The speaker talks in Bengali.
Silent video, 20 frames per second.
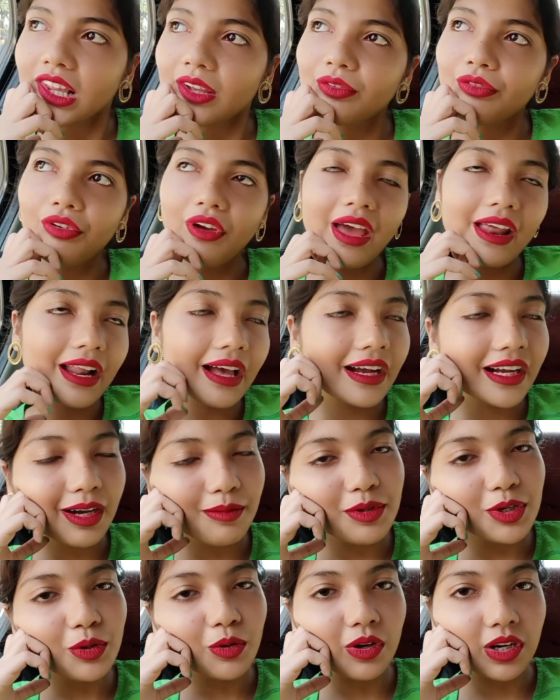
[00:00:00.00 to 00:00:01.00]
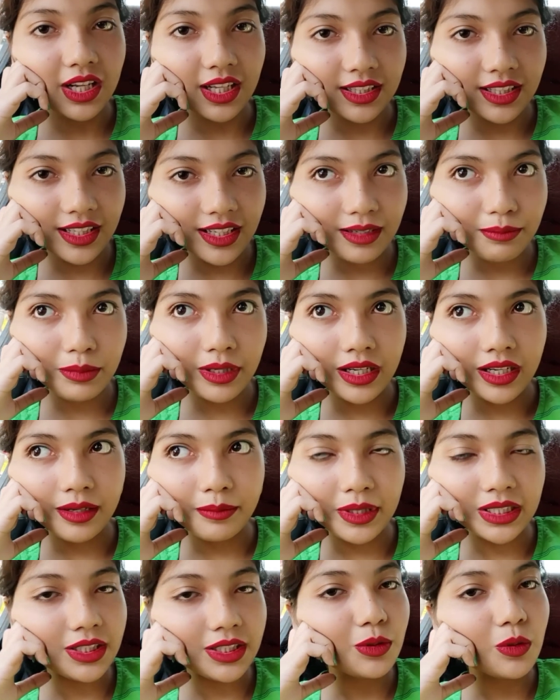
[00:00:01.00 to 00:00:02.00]
ফেরাক আমি কলকাতা বা
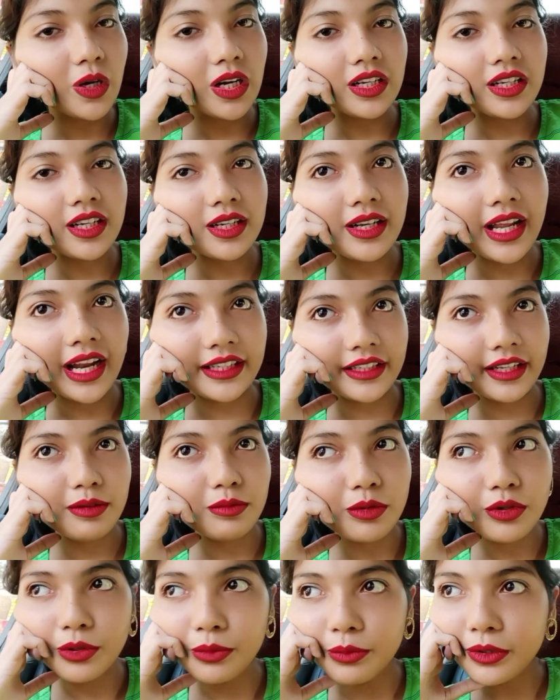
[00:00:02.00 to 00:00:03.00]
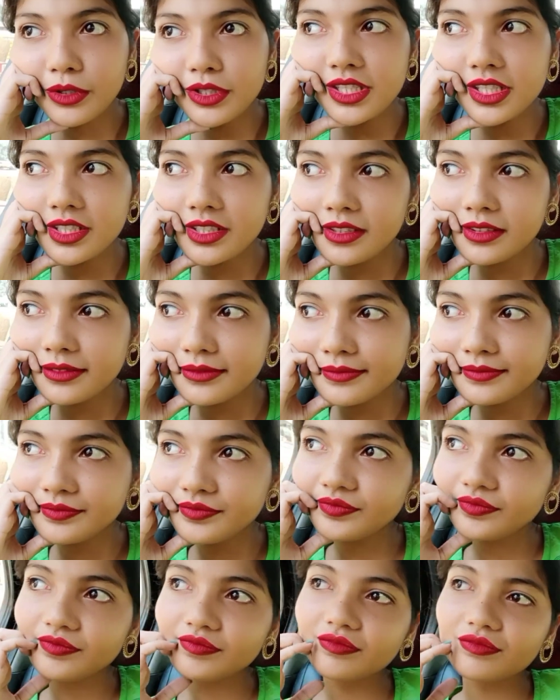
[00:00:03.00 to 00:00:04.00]
আমাদের ওখানকার একটাই বলবো যে
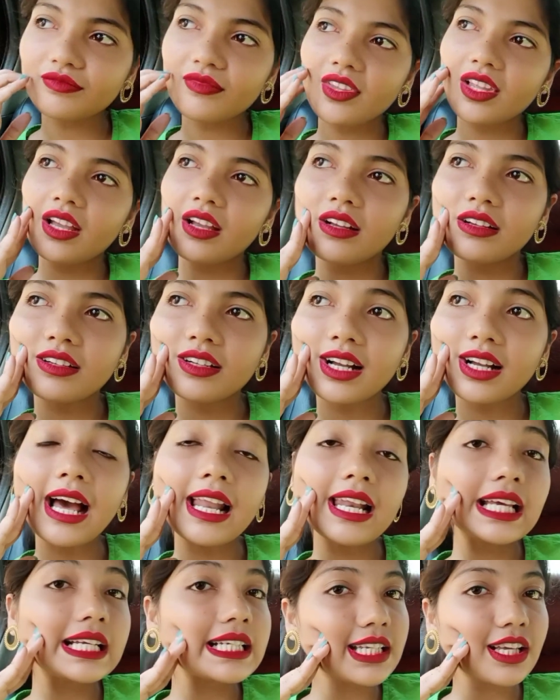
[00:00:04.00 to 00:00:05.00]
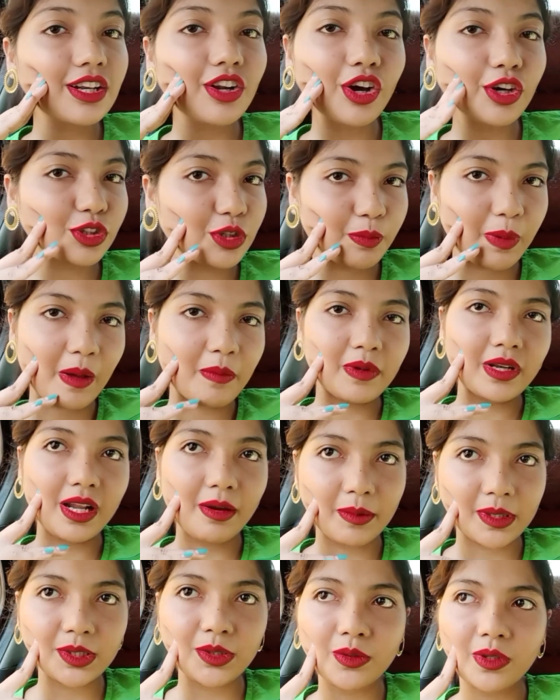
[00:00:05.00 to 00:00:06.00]
কালেকশান হয়তো পাবেন
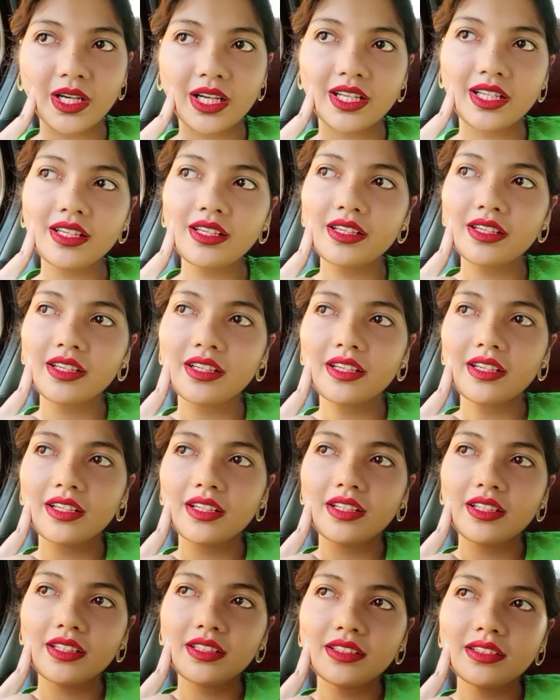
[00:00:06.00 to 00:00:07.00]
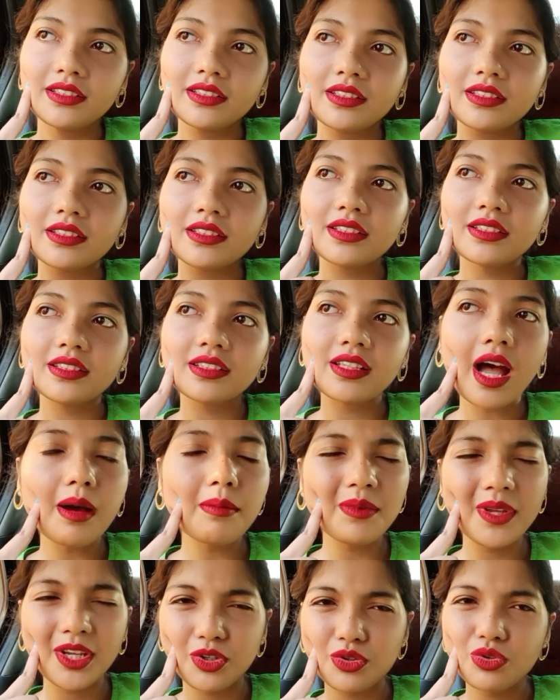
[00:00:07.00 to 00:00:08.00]
আমাদের ওখানে দাম
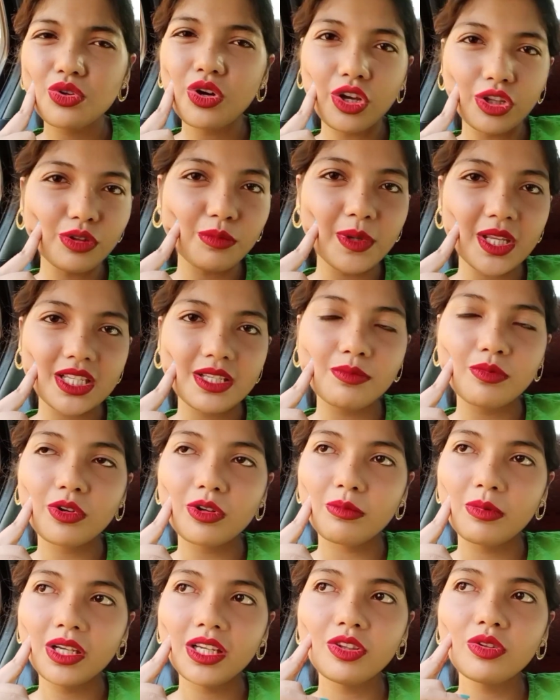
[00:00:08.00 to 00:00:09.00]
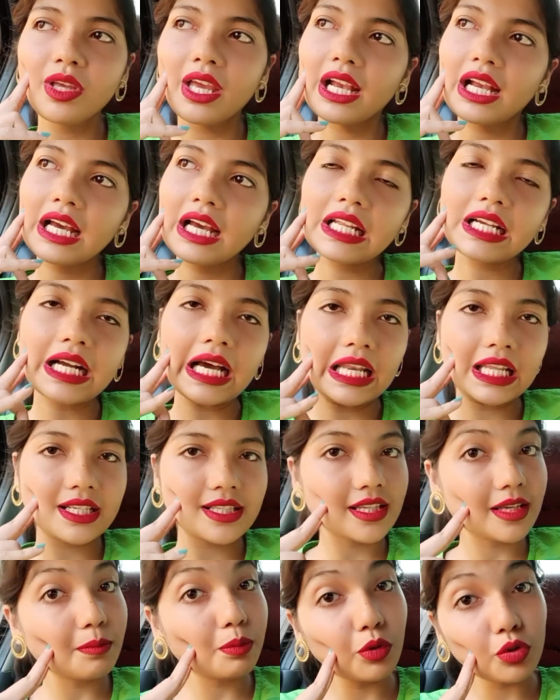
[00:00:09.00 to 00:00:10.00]
একটু হয়তো বেশি বলবে কিন্তু এখানে
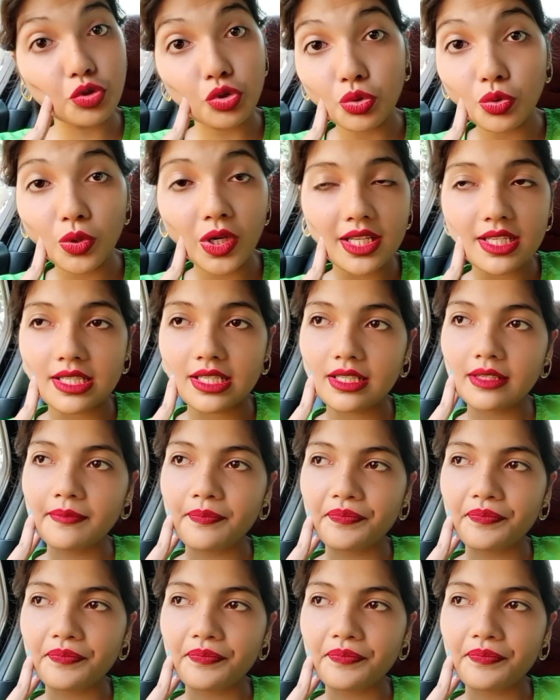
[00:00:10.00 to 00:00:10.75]
কালেকশান প্রচুর আছে